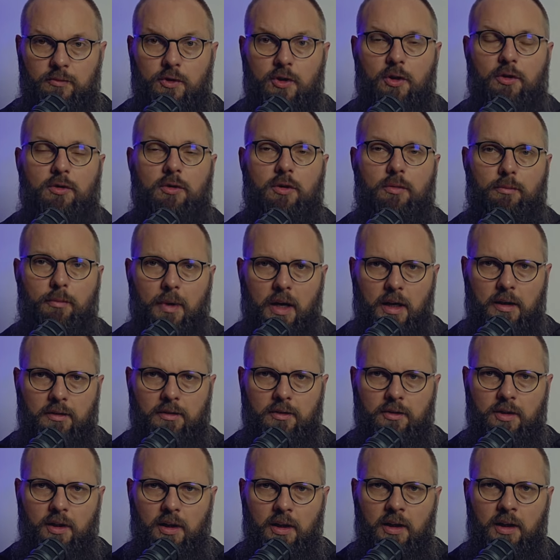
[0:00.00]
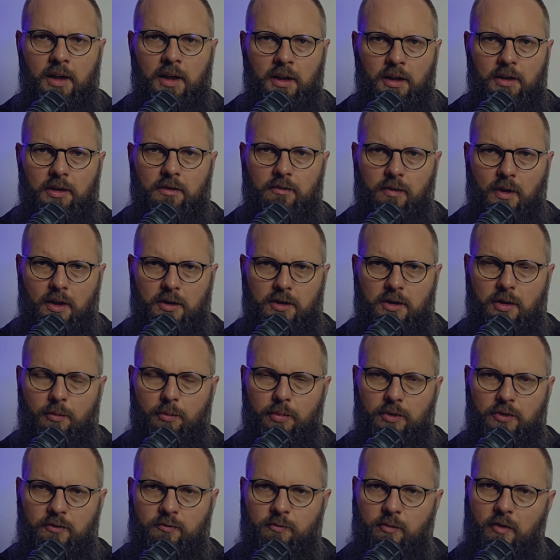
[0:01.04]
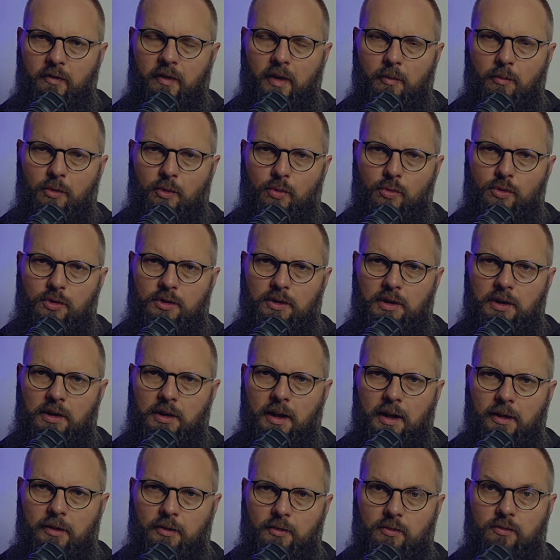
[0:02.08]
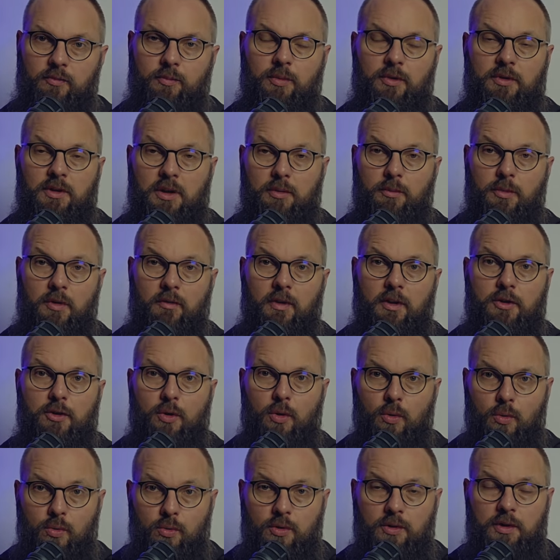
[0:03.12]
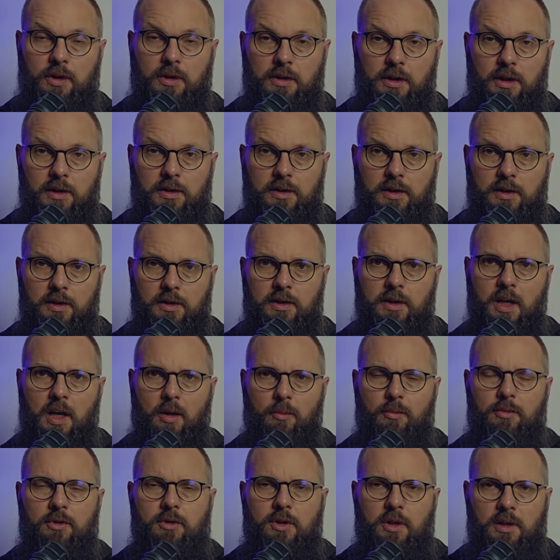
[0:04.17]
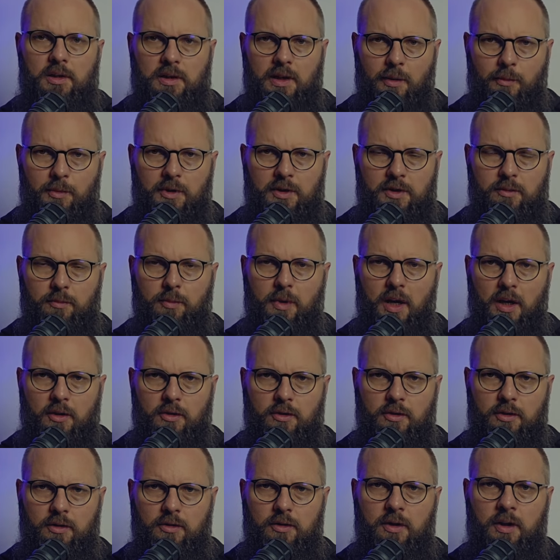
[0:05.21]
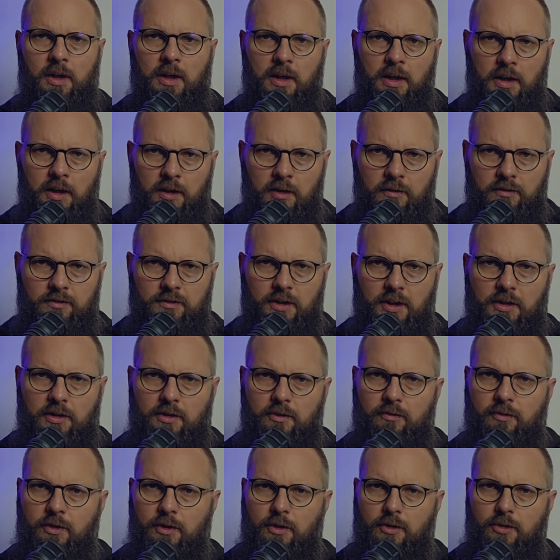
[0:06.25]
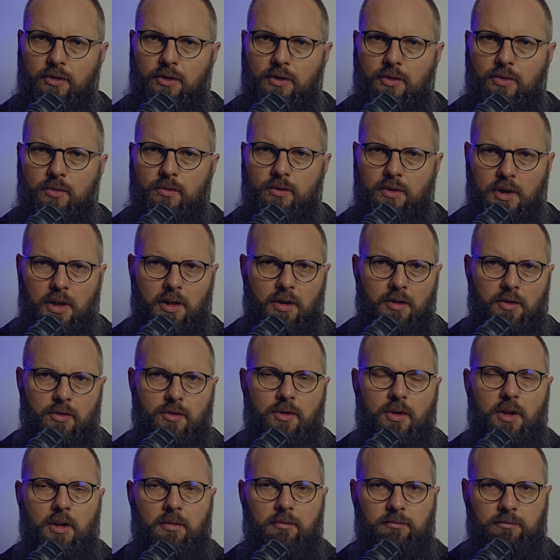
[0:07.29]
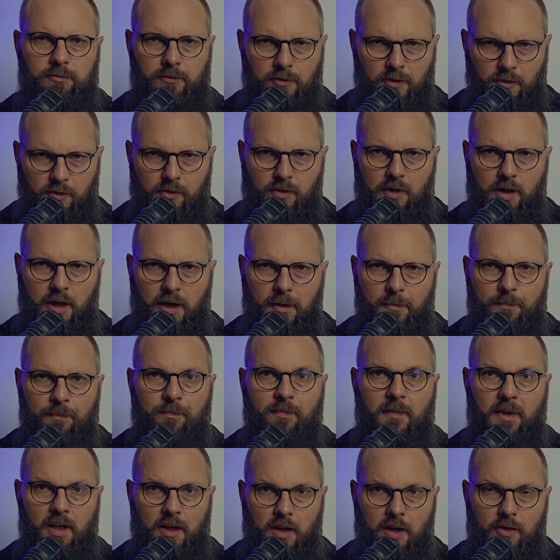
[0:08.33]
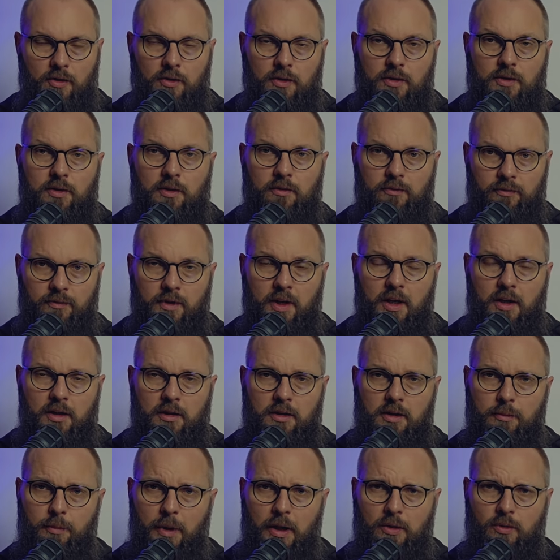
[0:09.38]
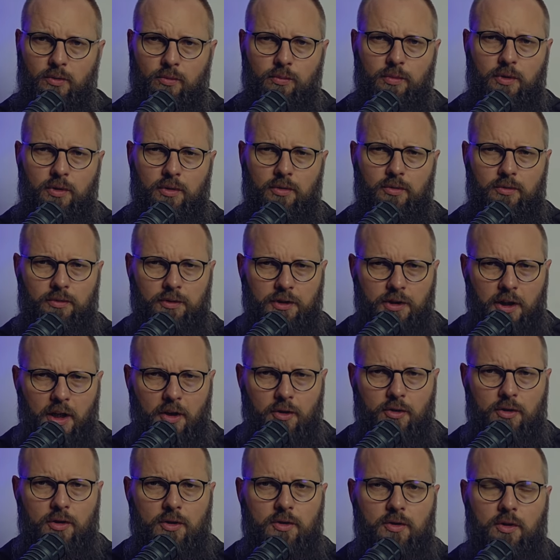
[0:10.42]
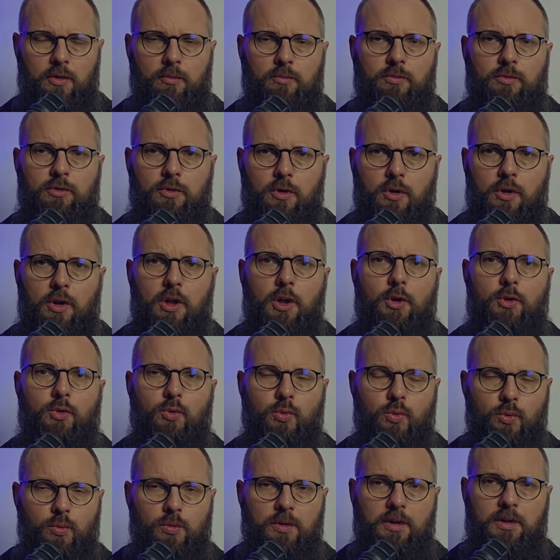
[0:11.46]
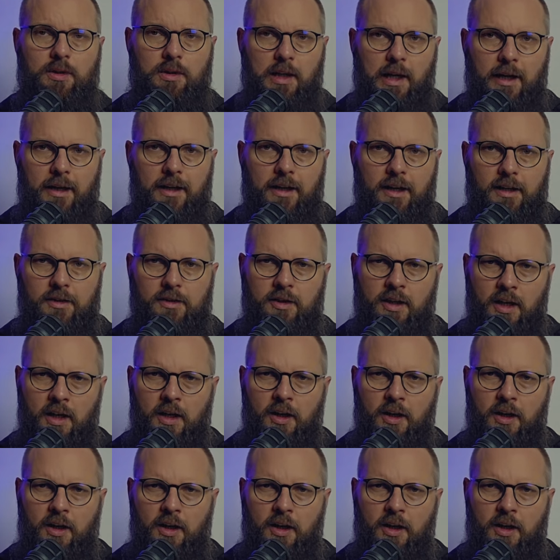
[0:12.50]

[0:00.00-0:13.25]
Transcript: co to będzie, i właśnie pod wpływem różnych lęków podejmować różne decyzje, aby się zabezpieczyć, wtedy w ich życiu dzieje się źle. Jeśli są wierni Panu Bogu i jeśli są trochę tu i teraz,